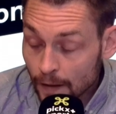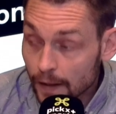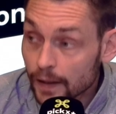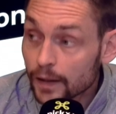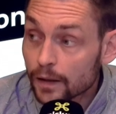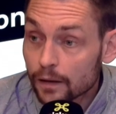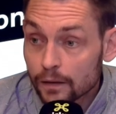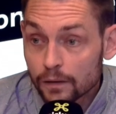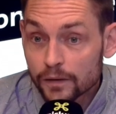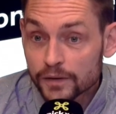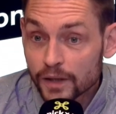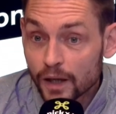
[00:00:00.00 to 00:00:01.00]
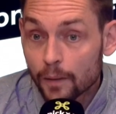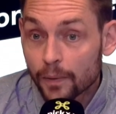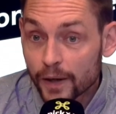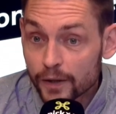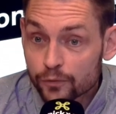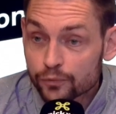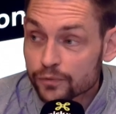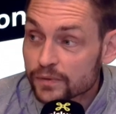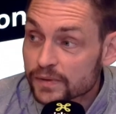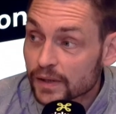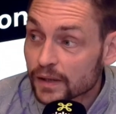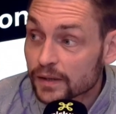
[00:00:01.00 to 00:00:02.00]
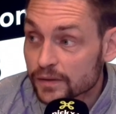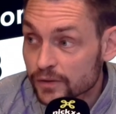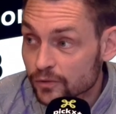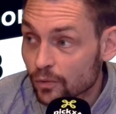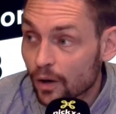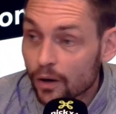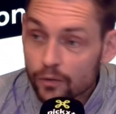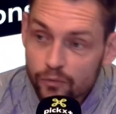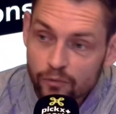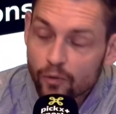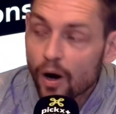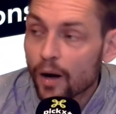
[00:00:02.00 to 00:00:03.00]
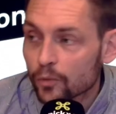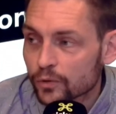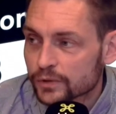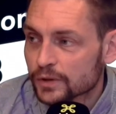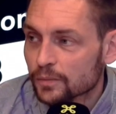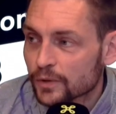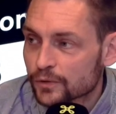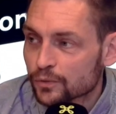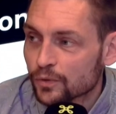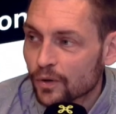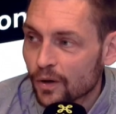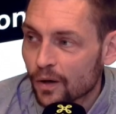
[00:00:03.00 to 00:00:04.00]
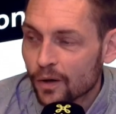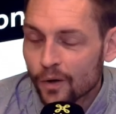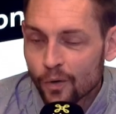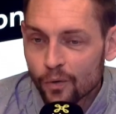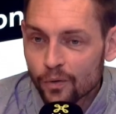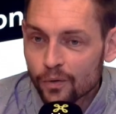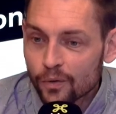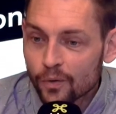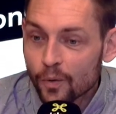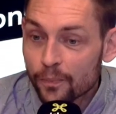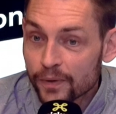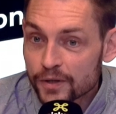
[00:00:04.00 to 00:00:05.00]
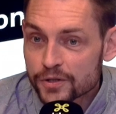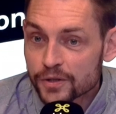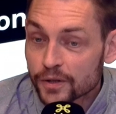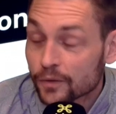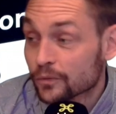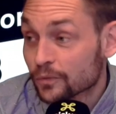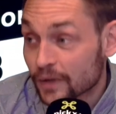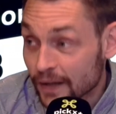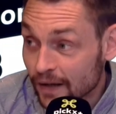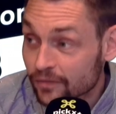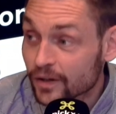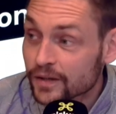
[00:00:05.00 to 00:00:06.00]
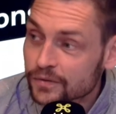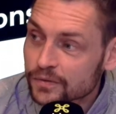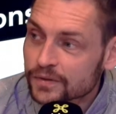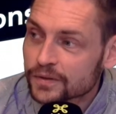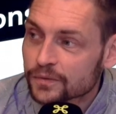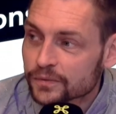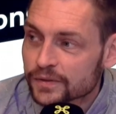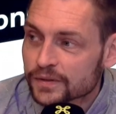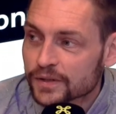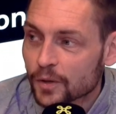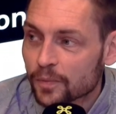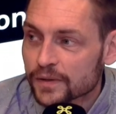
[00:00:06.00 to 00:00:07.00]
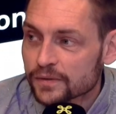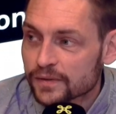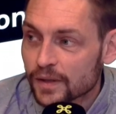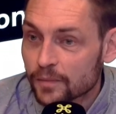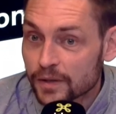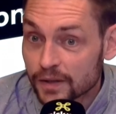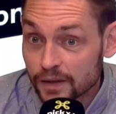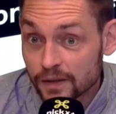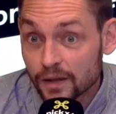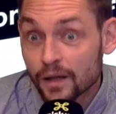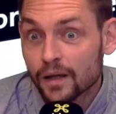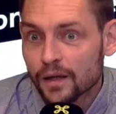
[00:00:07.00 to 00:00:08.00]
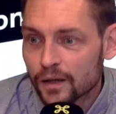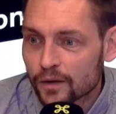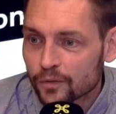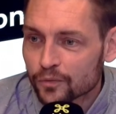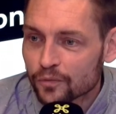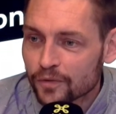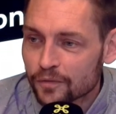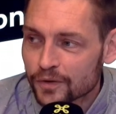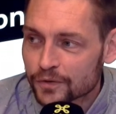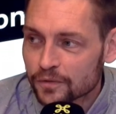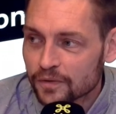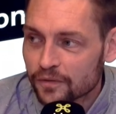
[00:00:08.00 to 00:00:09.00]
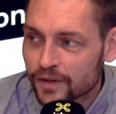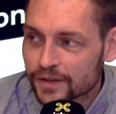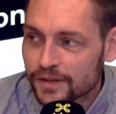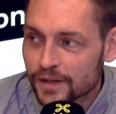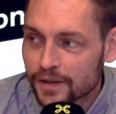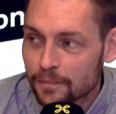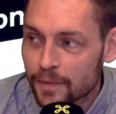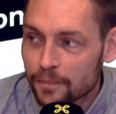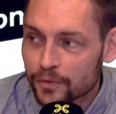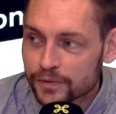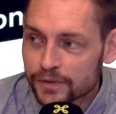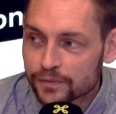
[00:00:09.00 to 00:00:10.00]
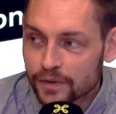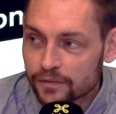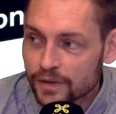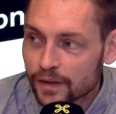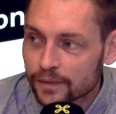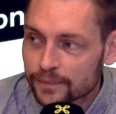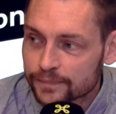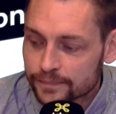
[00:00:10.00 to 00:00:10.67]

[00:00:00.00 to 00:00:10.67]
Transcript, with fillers: Et euh, il y a après toute une série d'histoires quand on voit Ramos qui bascule euh, au, au PSG, quand on a Navas aussi, on sait ce qu'il représentait à Madrid, et quand on va voir ce que va faire Kylian Mbappé aussi de son avenir.